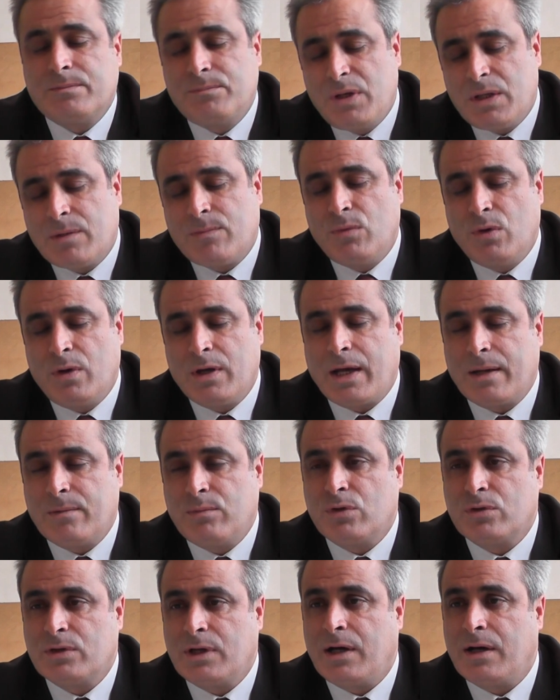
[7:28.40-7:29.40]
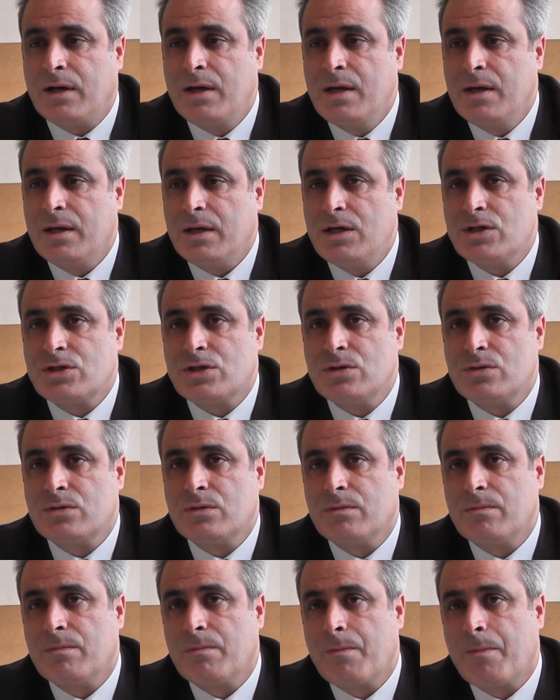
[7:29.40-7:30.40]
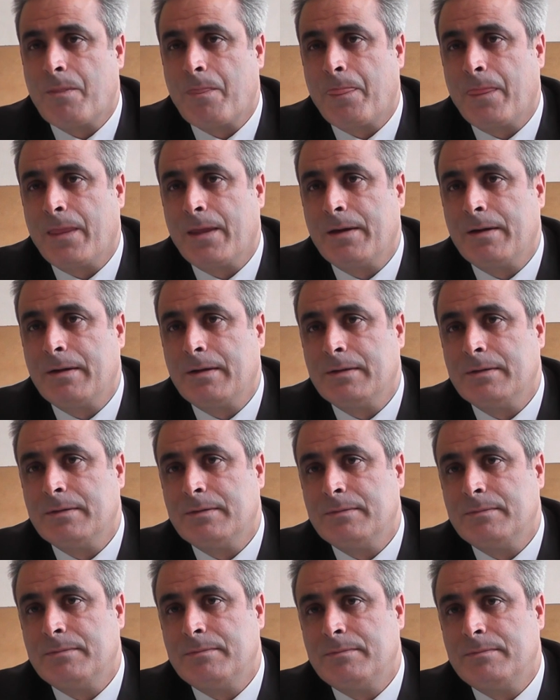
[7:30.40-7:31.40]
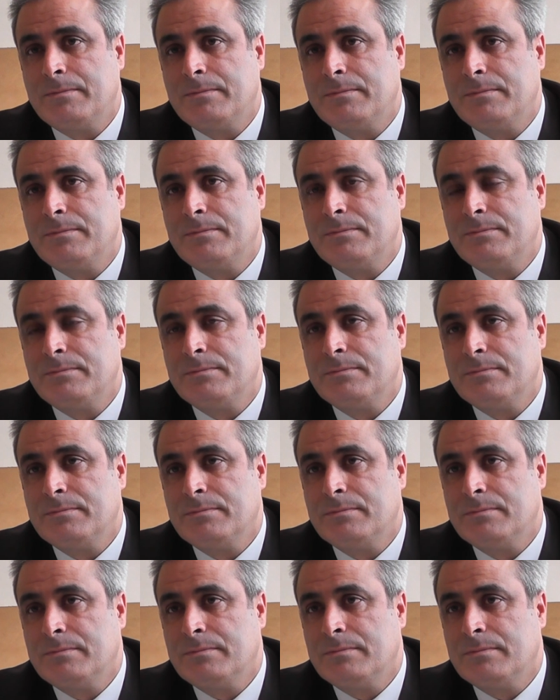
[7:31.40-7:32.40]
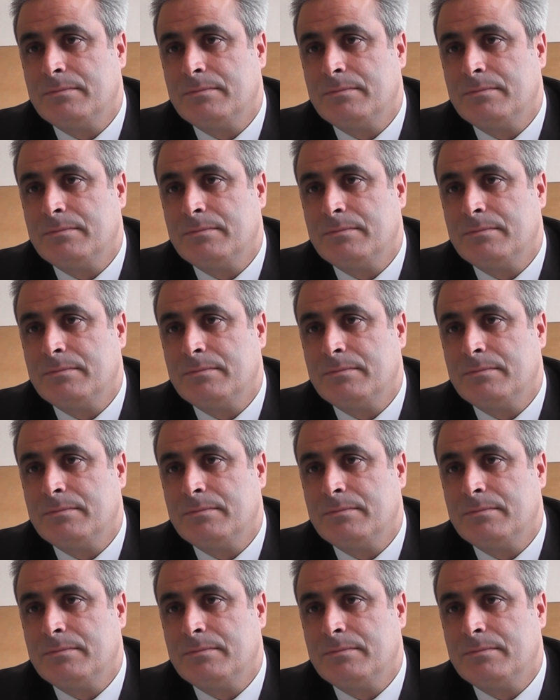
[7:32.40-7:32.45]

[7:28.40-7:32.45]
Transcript: bitmiyor. Yani burada... Burada, işin... burada Kars Ardanlıdırlar gelirken,